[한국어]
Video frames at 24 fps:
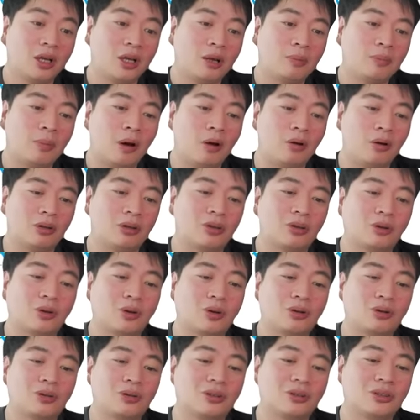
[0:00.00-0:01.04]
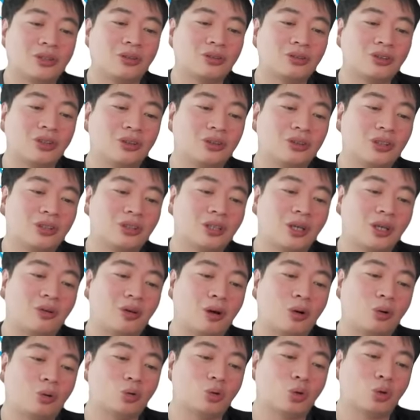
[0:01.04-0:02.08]
파워 같은 경우에는 선정리
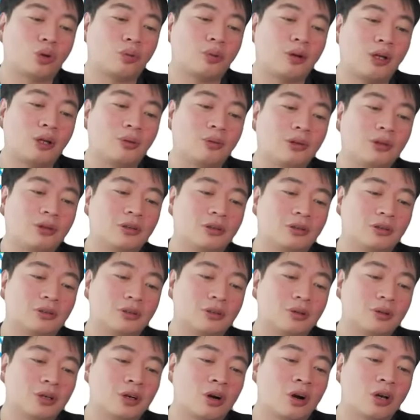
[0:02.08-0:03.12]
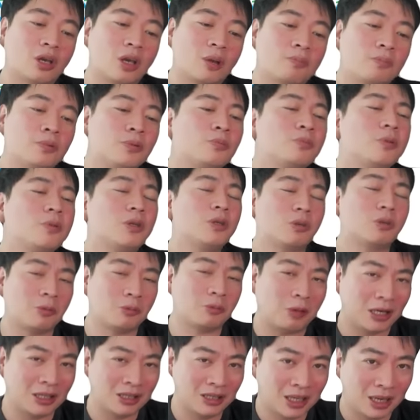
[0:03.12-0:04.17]
세로하고 조립하려면은 거기에 품이 너무
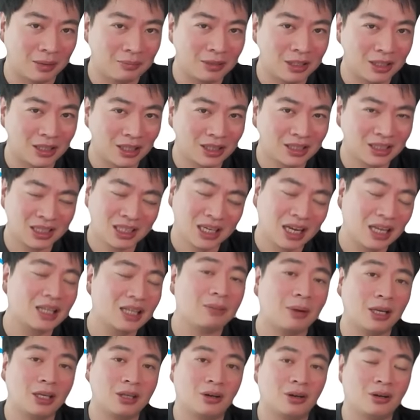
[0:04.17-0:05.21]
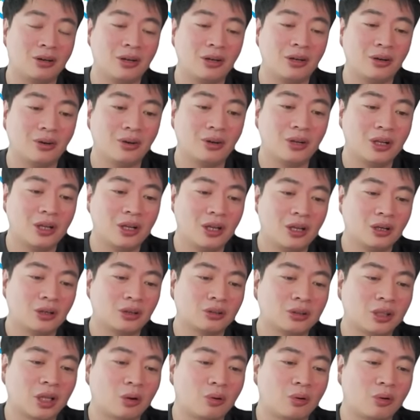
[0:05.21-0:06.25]
많이 들어갑니다. 시간이 많이 걸려요.
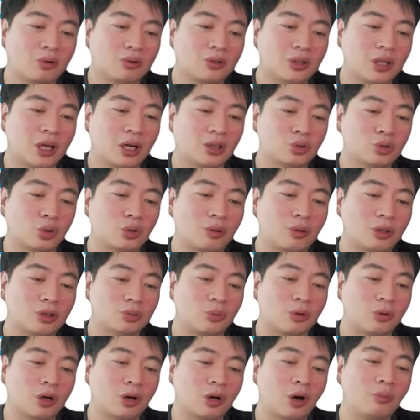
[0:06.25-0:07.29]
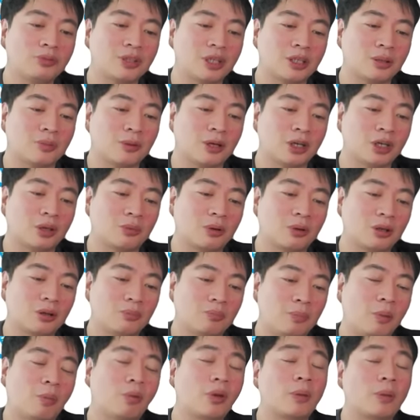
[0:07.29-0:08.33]
그렇다고 내가 조립할 줄 몰라고 업자한테 맡기면
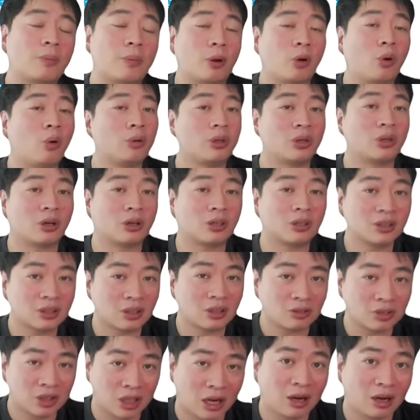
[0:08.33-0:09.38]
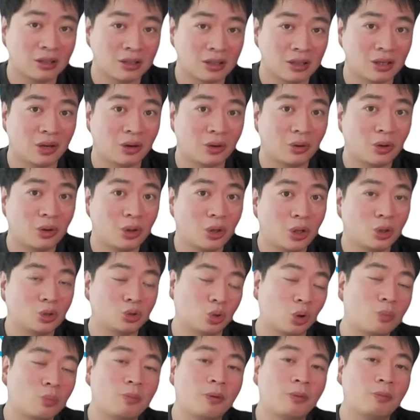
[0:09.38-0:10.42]
배보다 배꼽이 더 큰 상황이 생겨요.
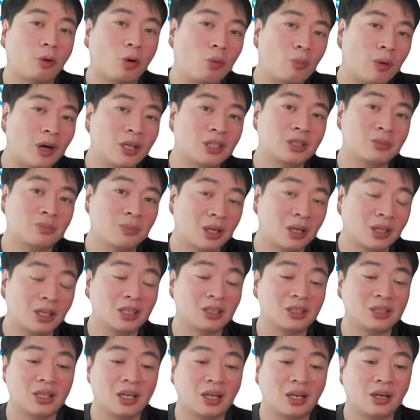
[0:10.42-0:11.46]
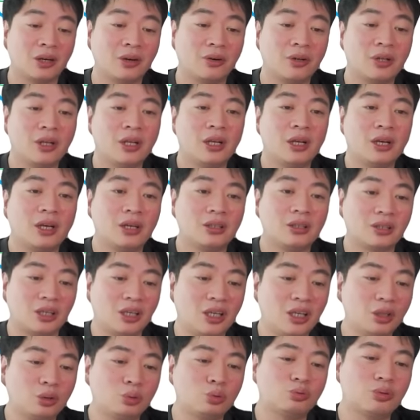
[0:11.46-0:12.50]
조립비만 5만 10만 원 깨진다니까요. 그래서
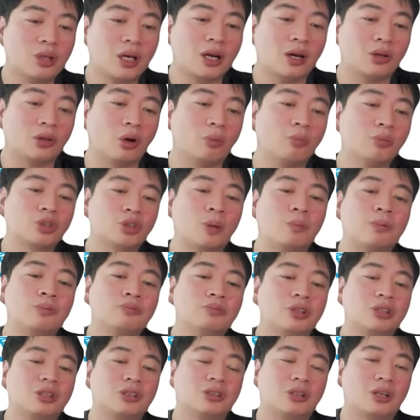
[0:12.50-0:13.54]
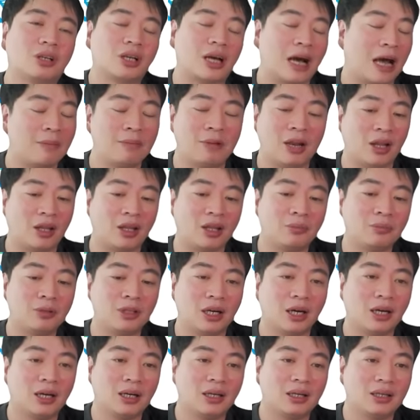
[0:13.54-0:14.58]
이 두 개가 너무 저품질인 건 가면 안
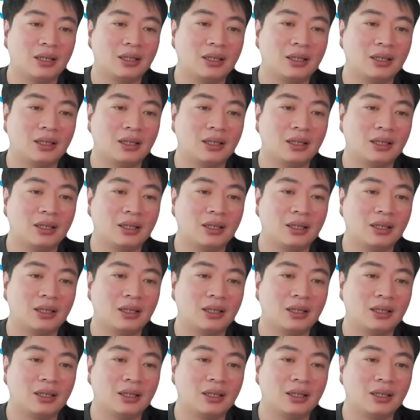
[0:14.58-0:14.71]
됩니다.